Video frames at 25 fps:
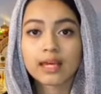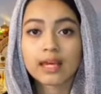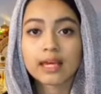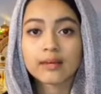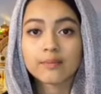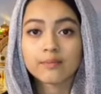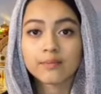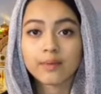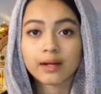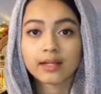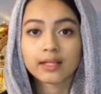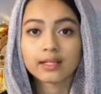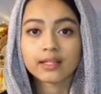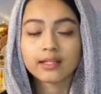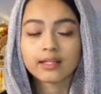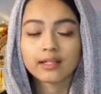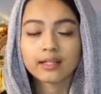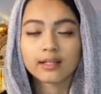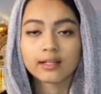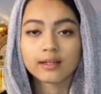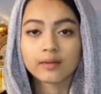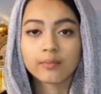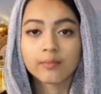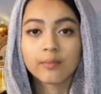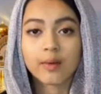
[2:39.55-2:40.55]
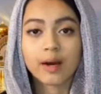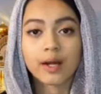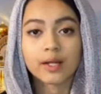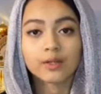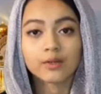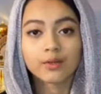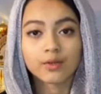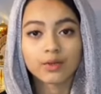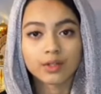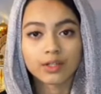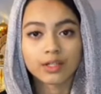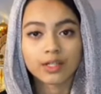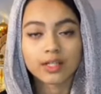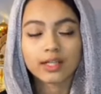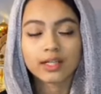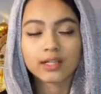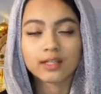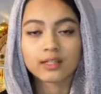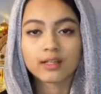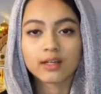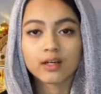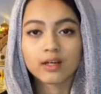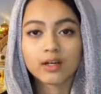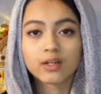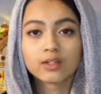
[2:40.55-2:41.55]
এই পানিটা পান করলেই
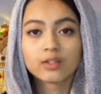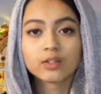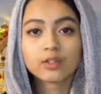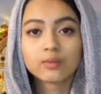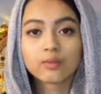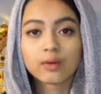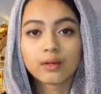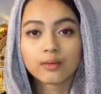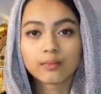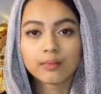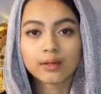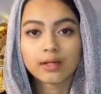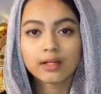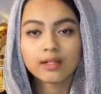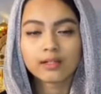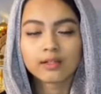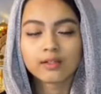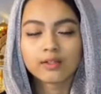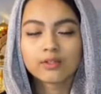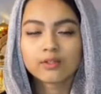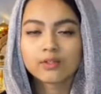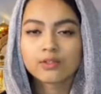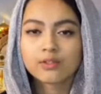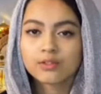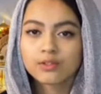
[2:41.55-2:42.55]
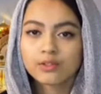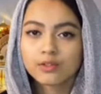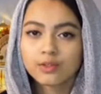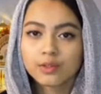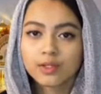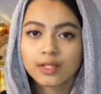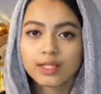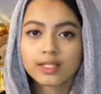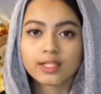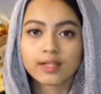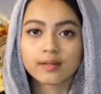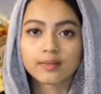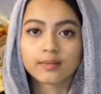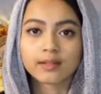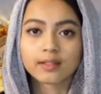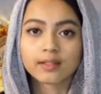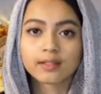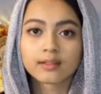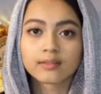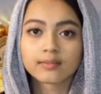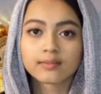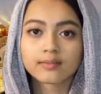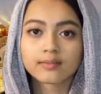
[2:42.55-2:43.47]
তোমার মা সুস্থ হয়ে যাবে